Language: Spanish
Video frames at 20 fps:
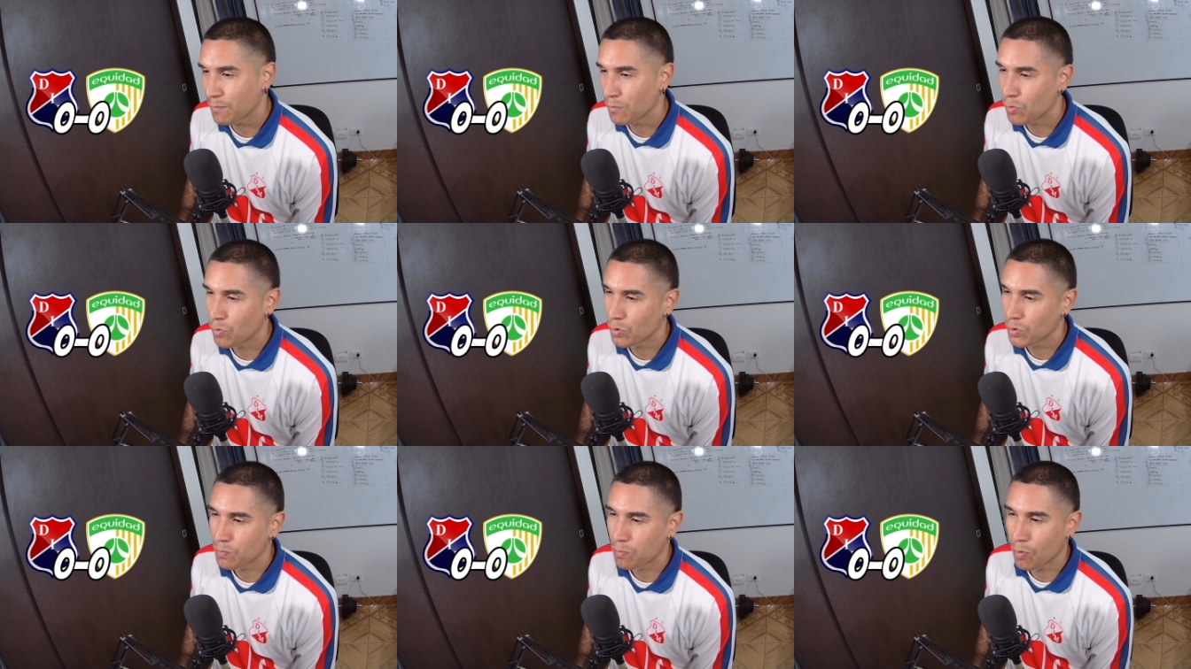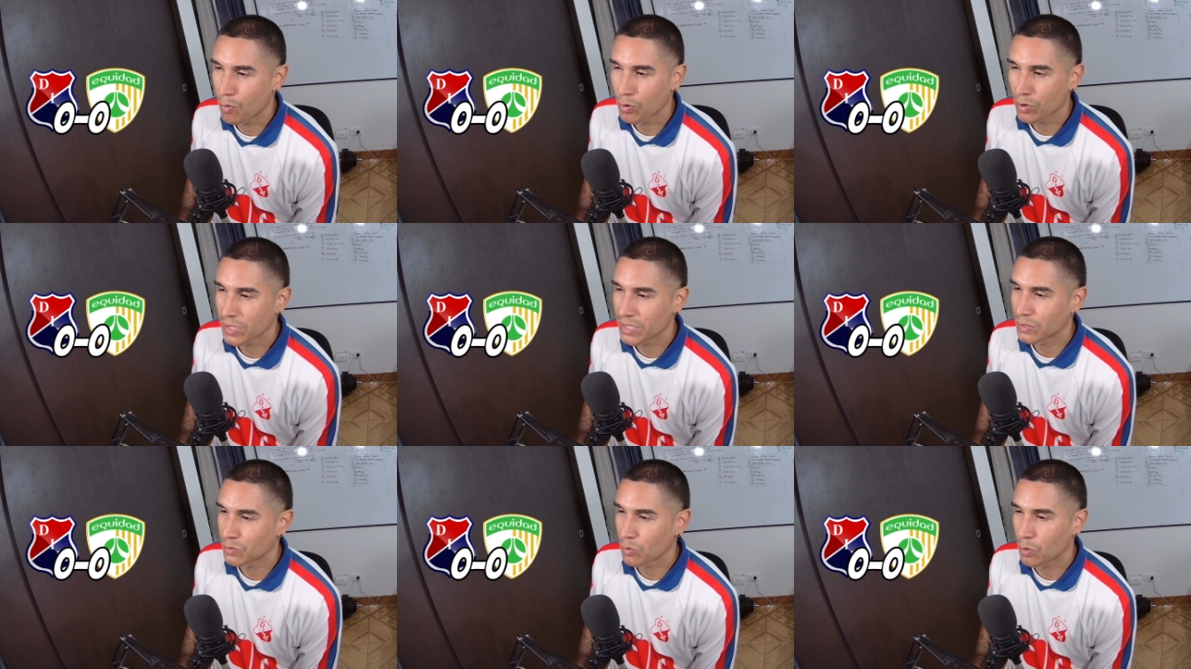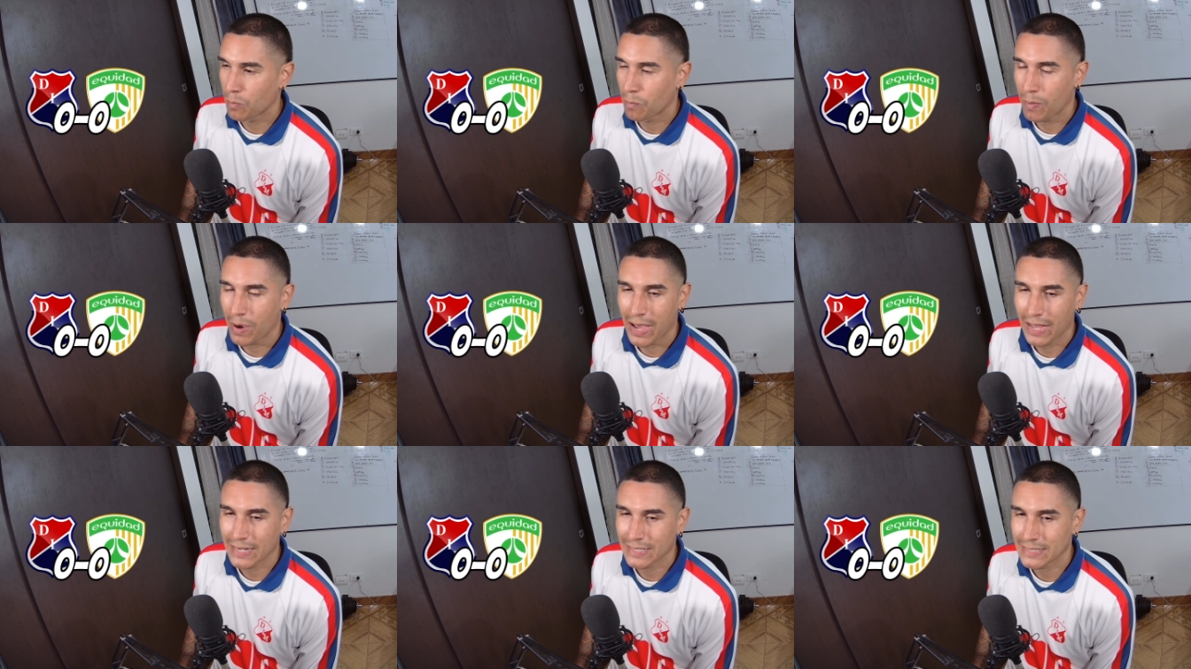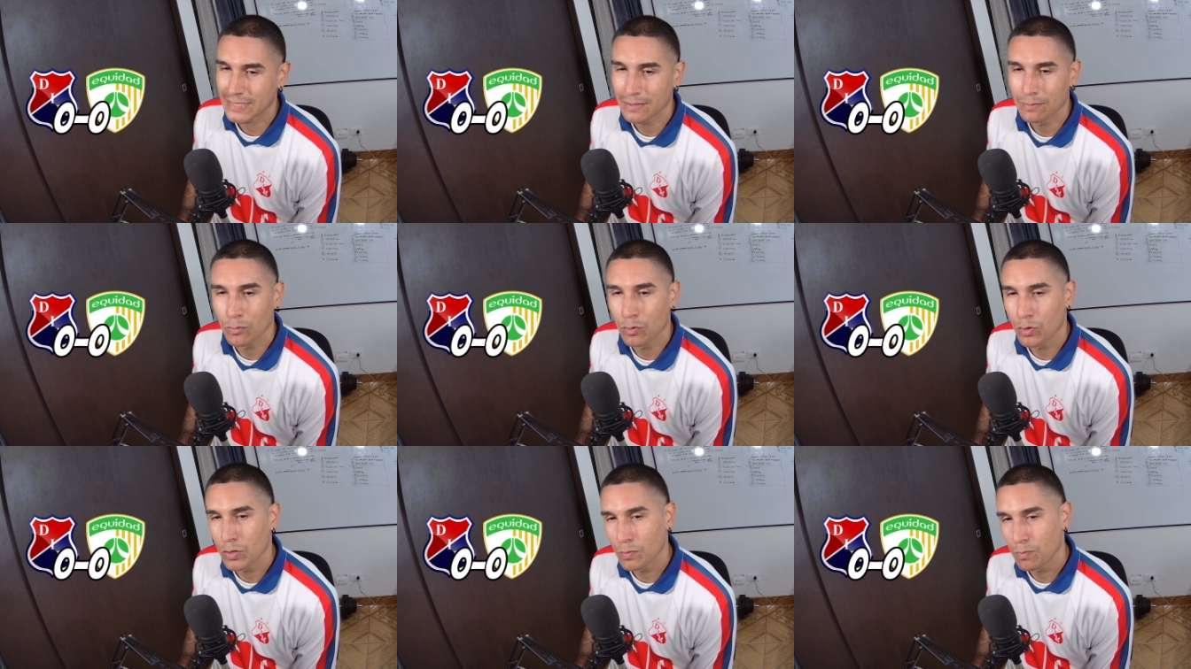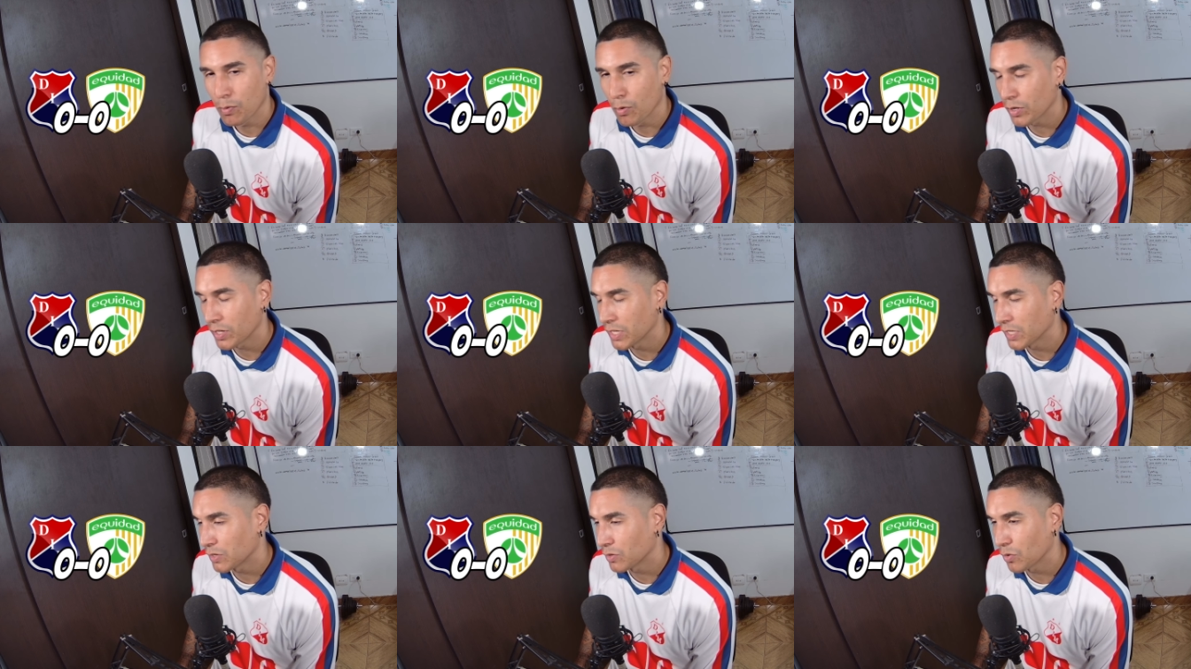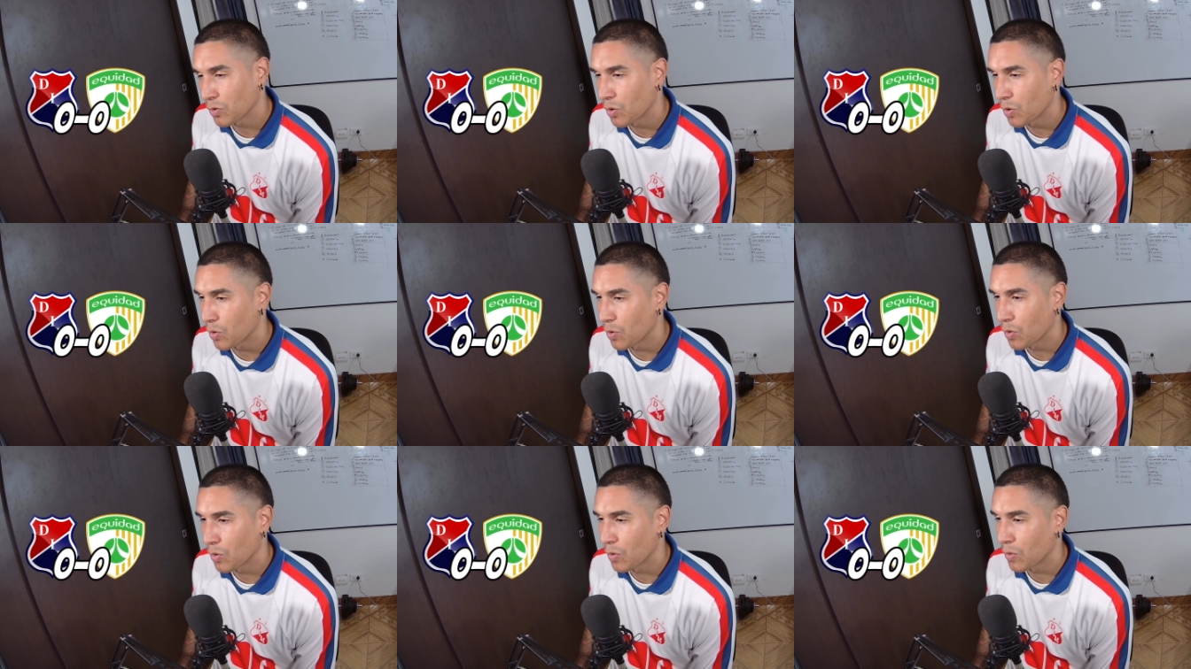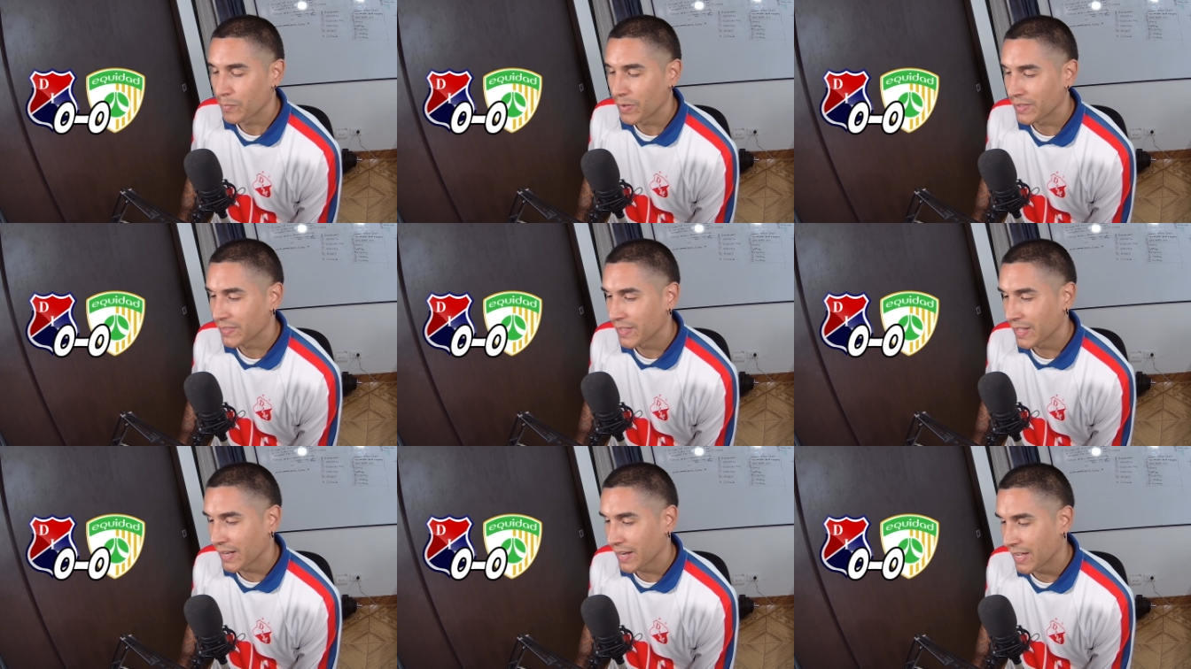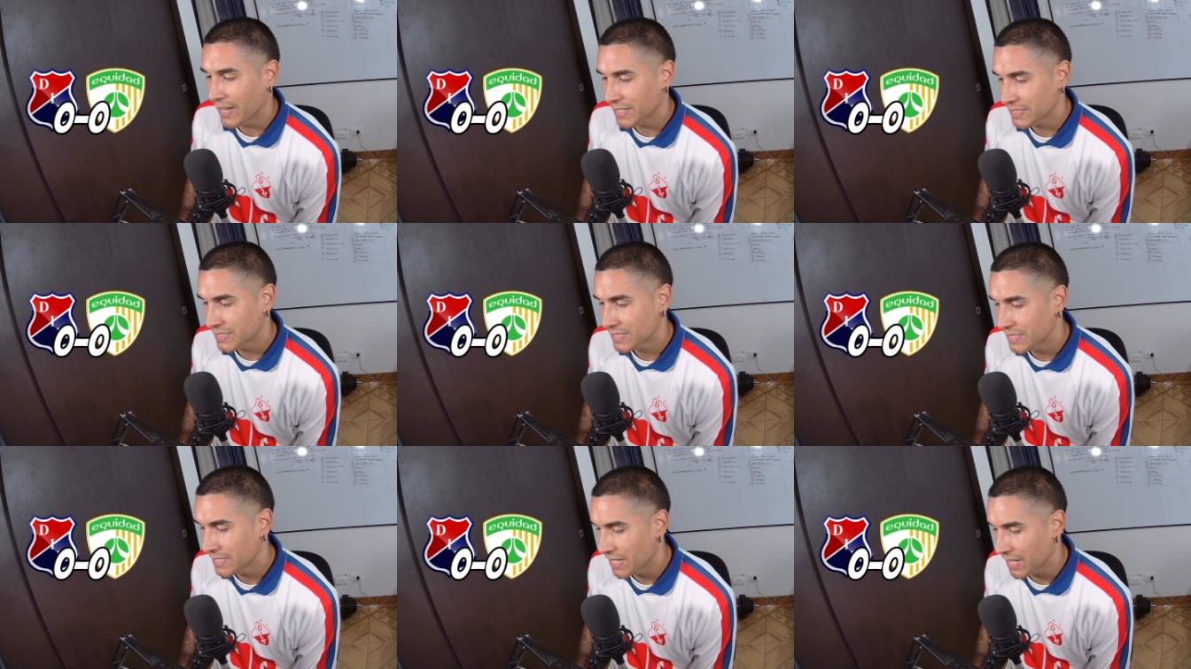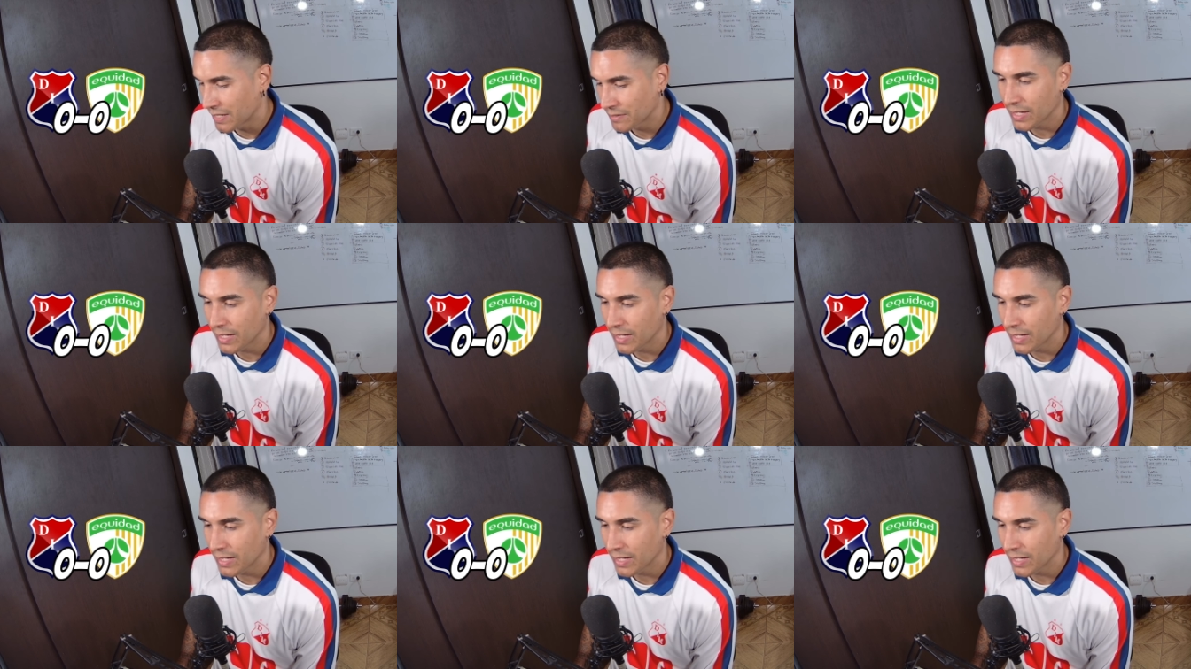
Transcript: muy poquito para hace muy poquito Mender García.